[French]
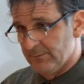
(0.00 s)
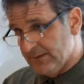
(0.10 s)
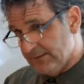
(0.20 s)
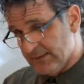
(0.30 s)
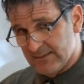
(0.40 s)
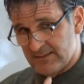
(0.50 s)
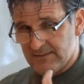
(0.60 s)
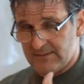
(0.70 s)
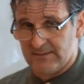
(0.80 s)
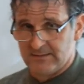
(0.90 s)
Puis dans
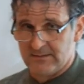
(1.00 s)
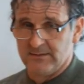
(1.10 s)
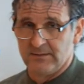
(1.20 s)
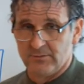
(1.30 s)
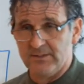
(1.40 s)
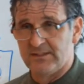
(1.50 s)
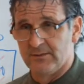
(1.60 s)
ses statistiques, lui